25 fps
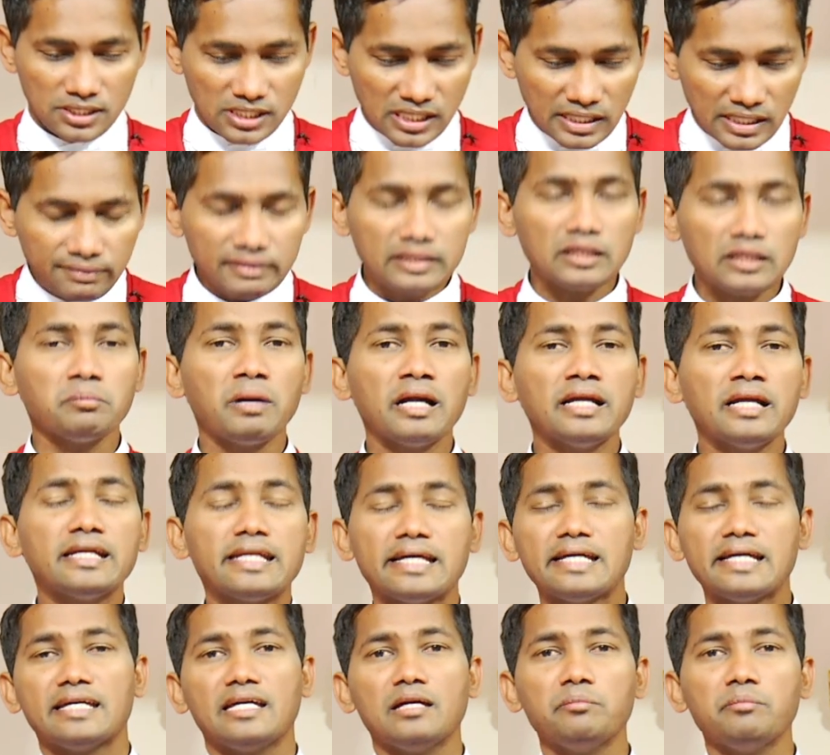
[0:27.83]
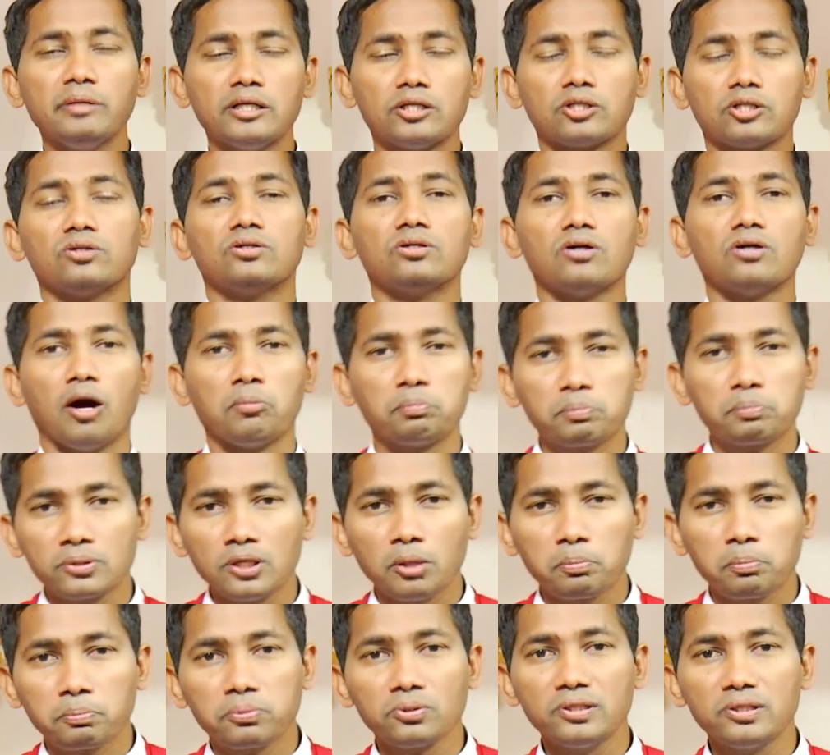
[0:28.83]
జీవితం అంటే ఏమిటో
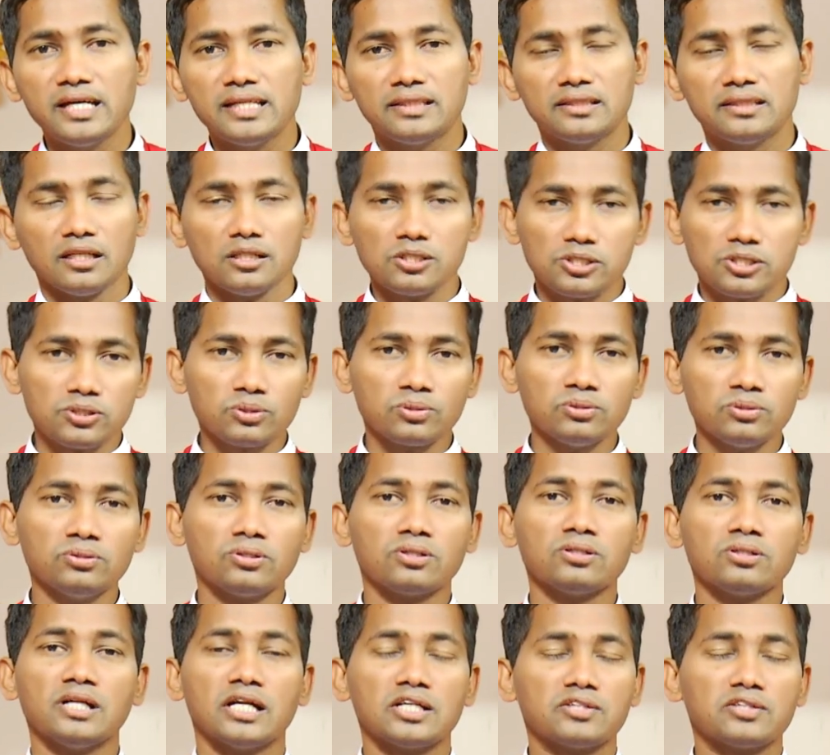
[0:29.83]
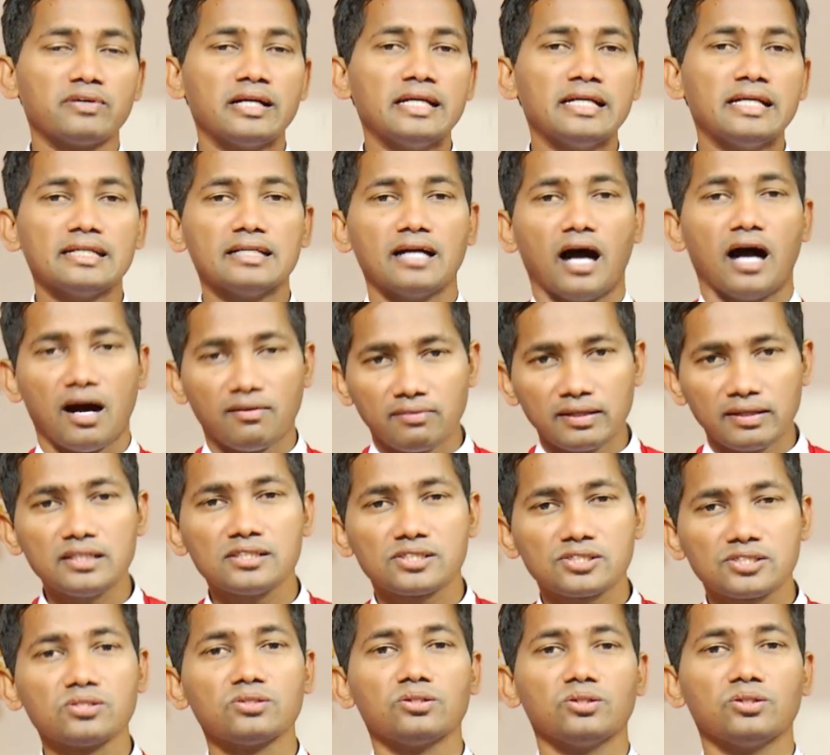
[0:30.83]
అప్పుడప్పుడే తెలుసుకుంటున్నటువంటి ఆ
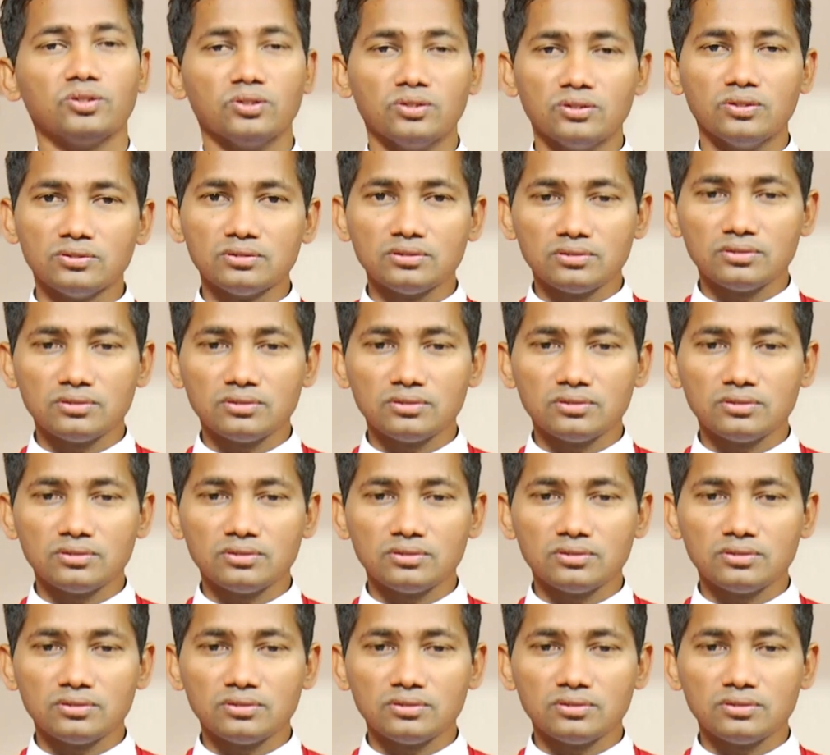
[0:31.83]
వయస్సులో